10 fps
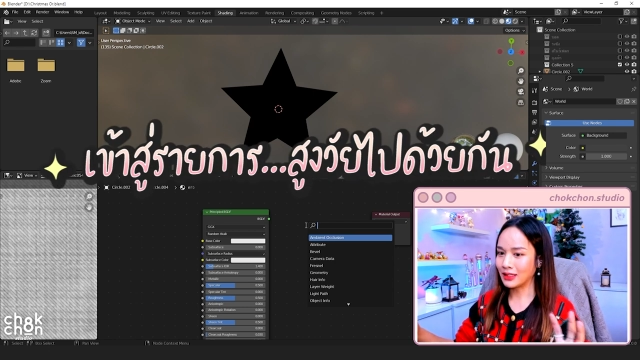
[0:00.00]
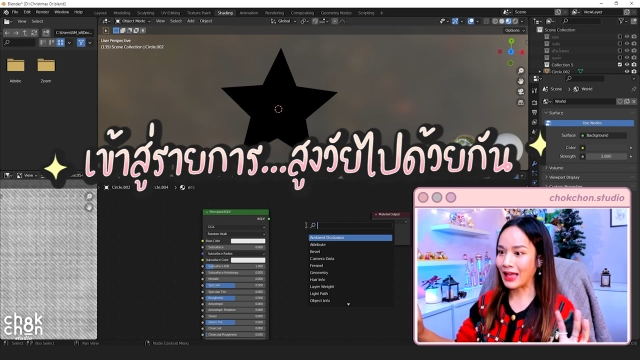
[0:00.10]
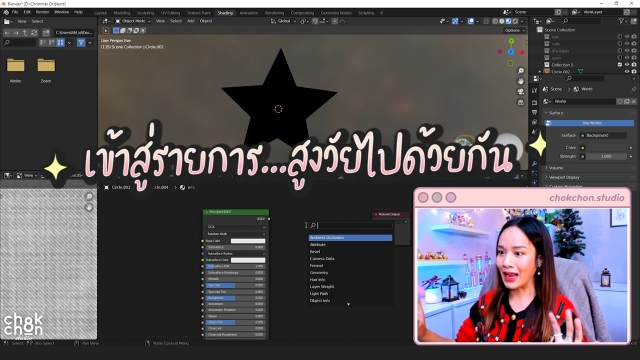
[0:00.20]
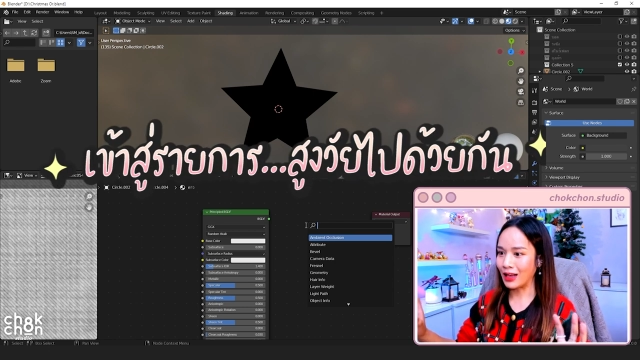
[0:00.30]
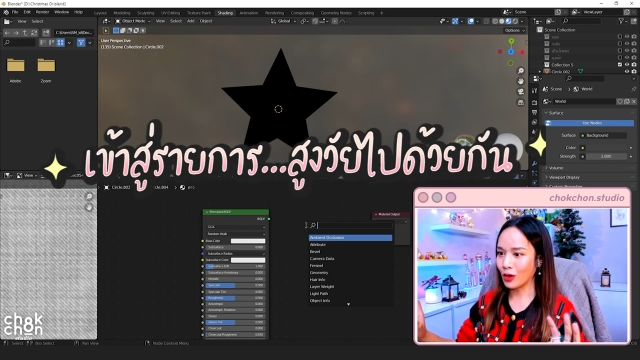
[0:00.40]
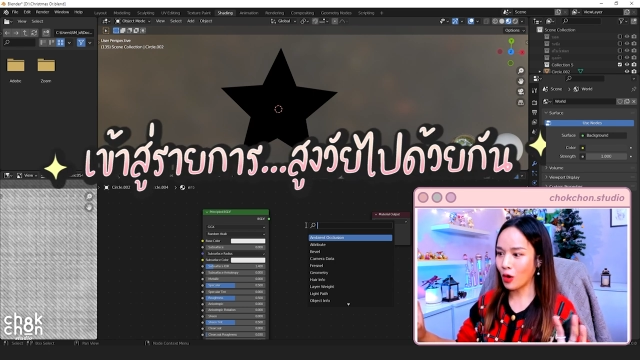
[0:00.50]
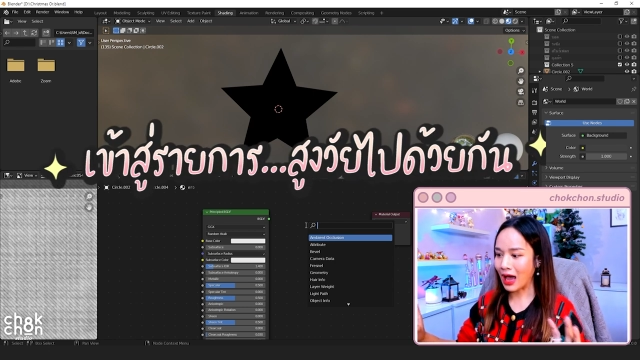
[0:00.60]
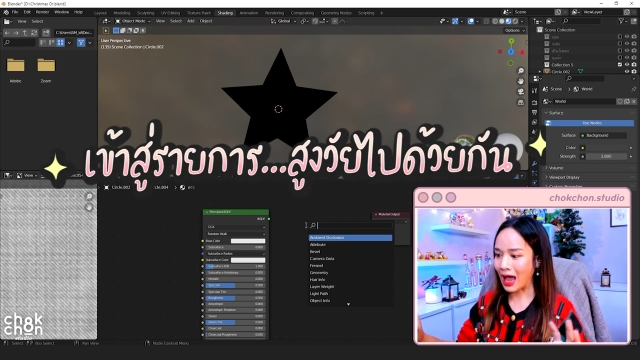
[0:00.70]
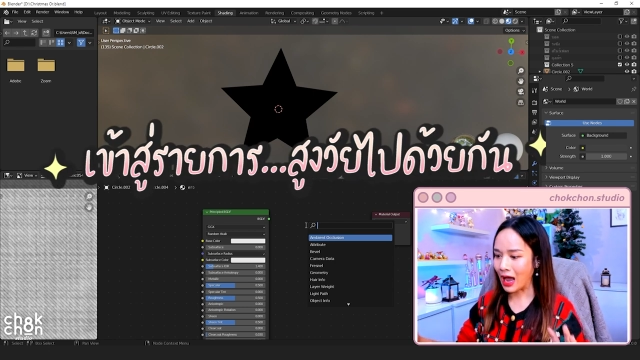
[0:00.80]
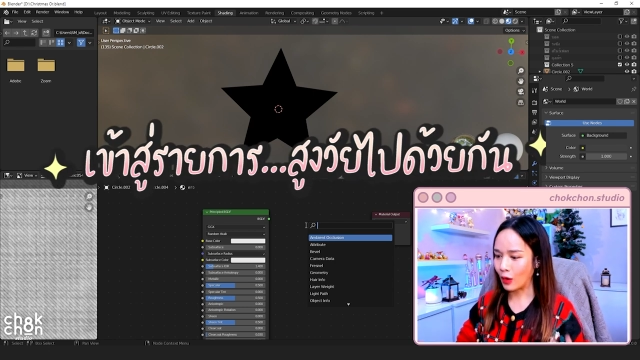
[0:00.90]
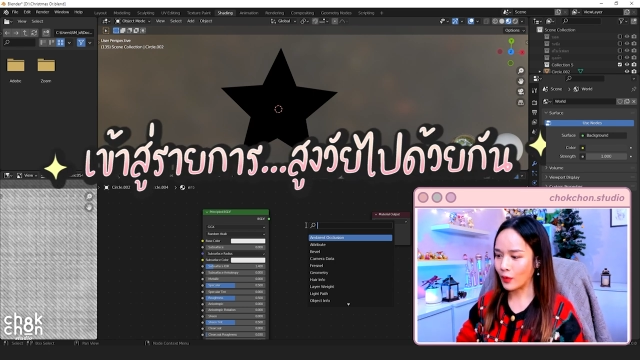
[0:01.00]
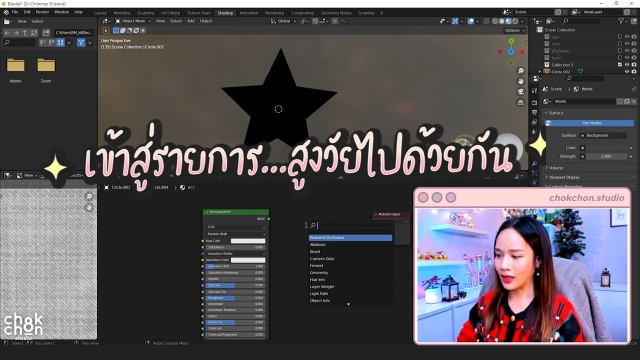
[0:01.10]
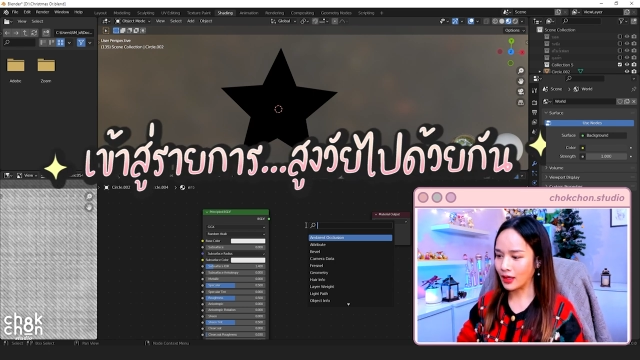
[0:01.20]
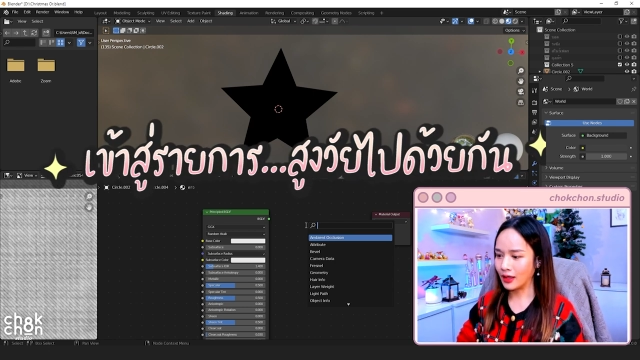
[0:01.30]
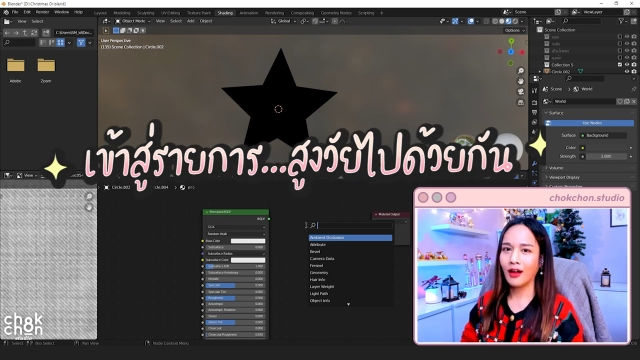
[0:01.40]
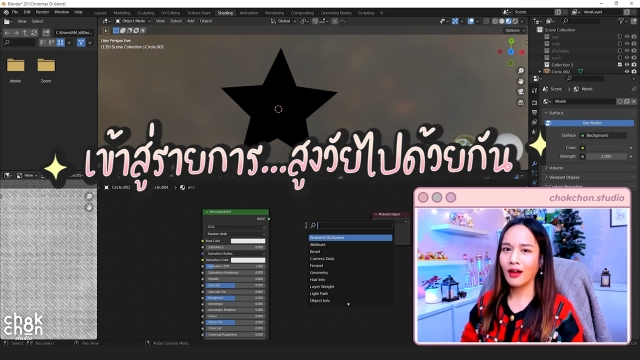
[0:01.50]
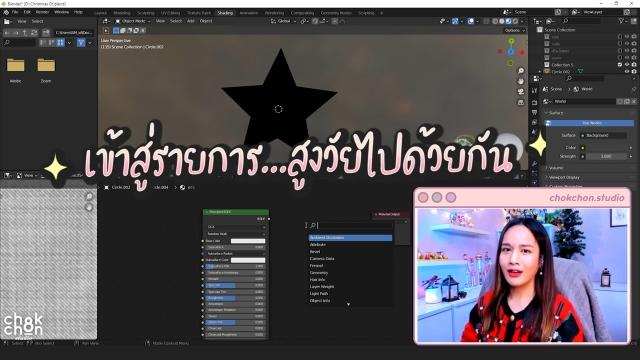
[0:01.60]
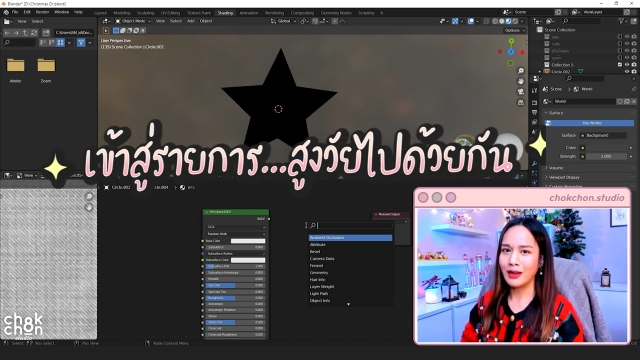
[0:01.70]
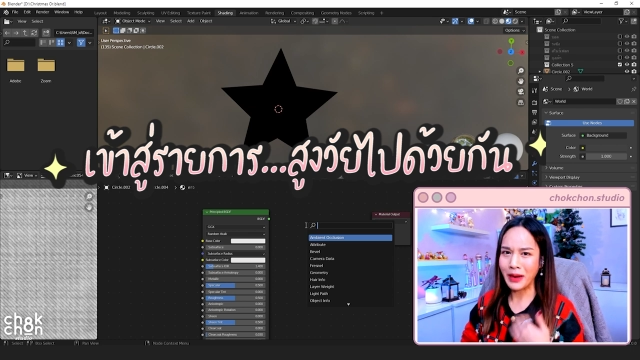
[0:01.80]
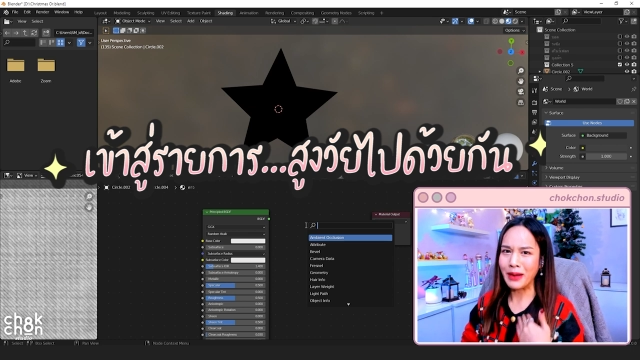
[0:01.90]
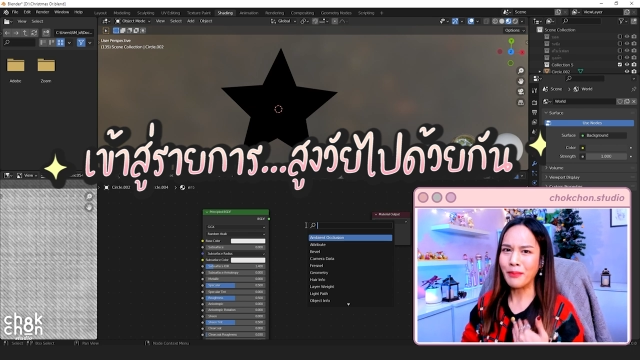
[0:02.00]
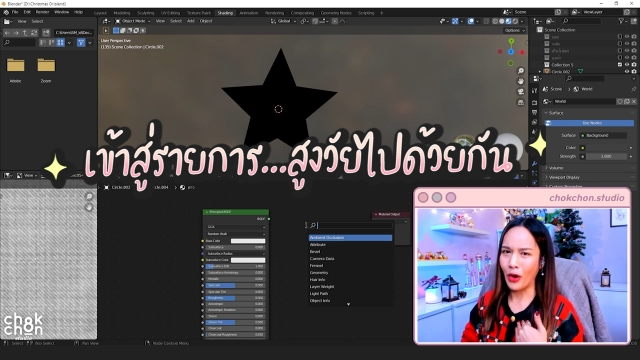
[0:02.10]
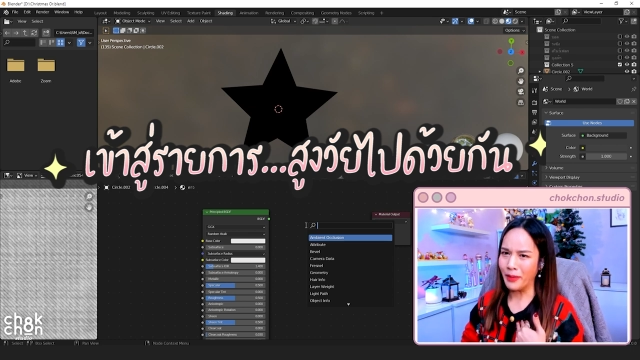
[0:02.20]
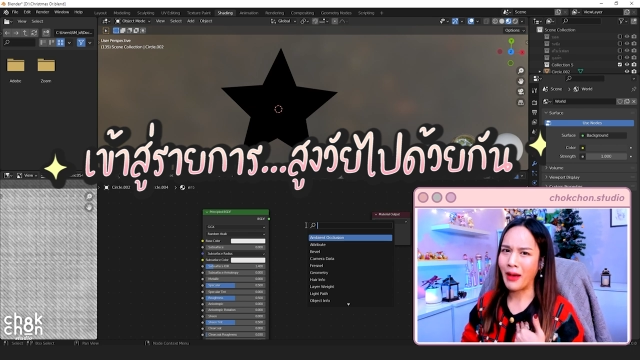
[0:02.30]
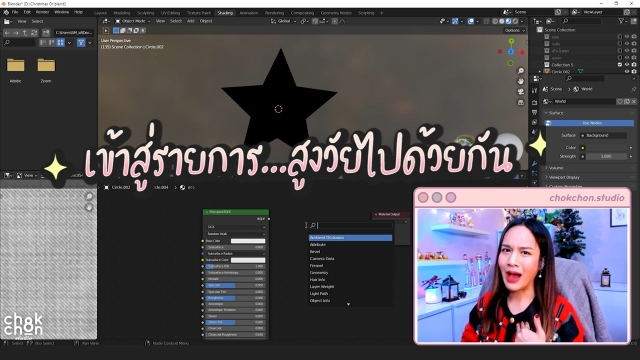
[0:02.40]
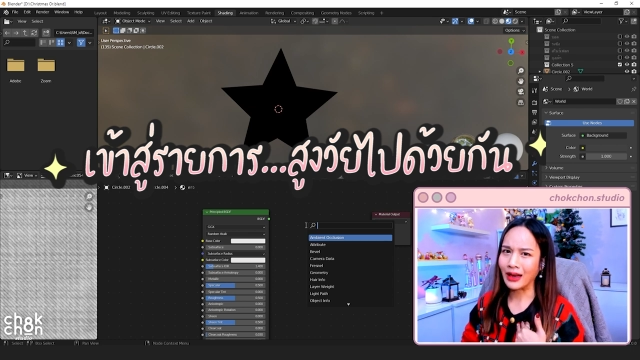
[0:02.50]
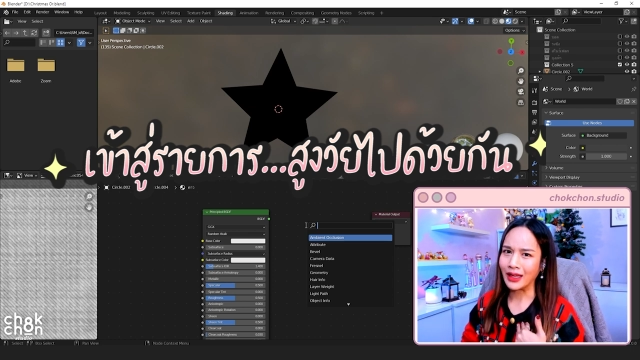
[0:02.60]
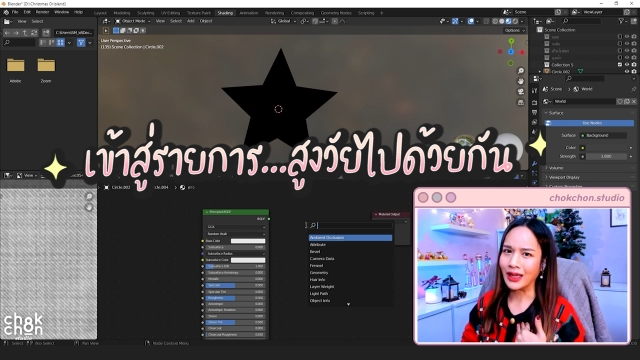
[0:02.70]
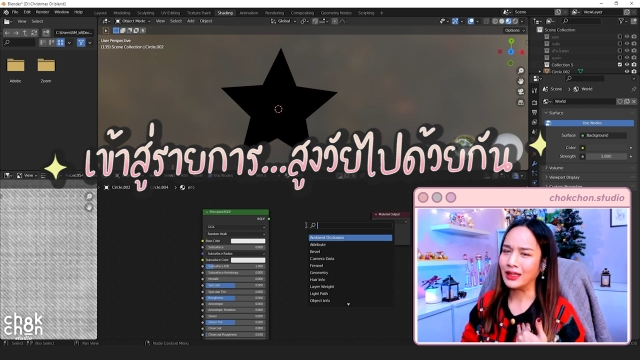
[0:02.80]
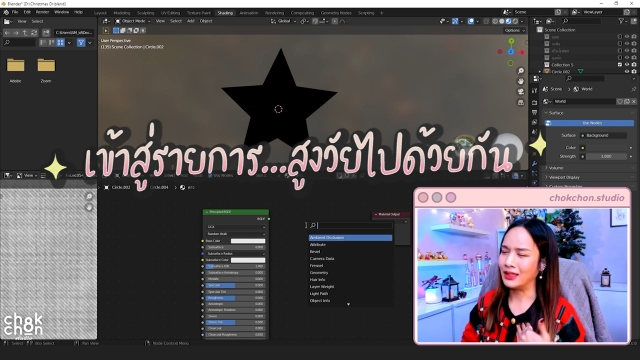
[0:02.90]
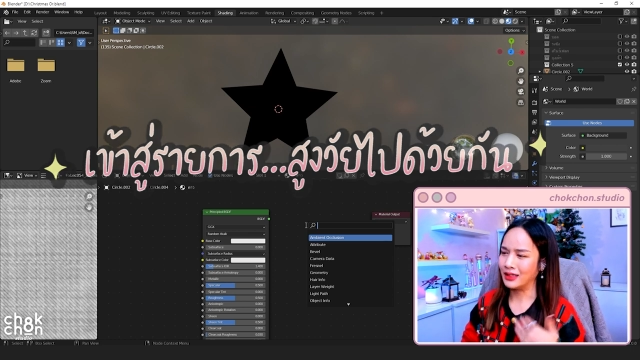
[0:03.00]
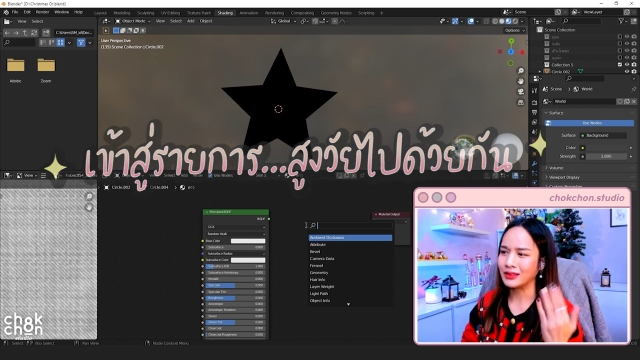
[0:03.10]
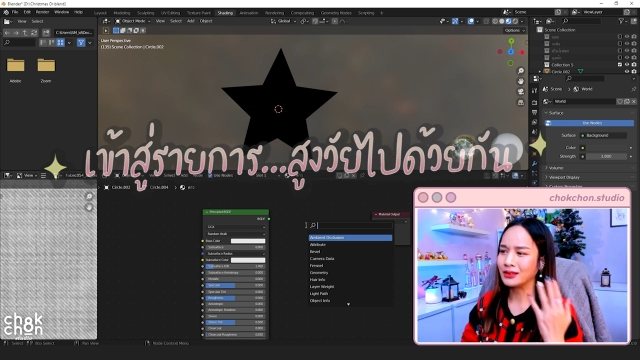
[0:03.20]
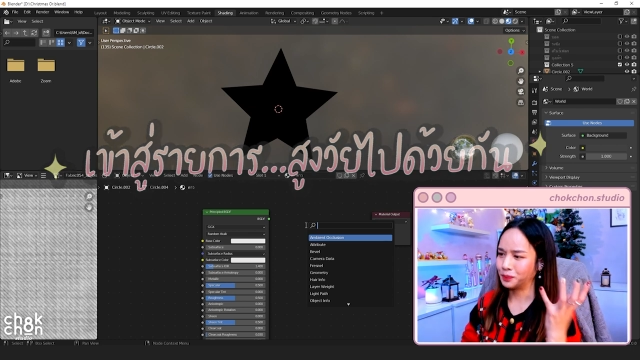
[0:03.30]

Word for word: ตันแล้วก็ค้างไว้อย่างเงี้ยนี่เป็นบ่อยมากเลยอ่ะนี่คือ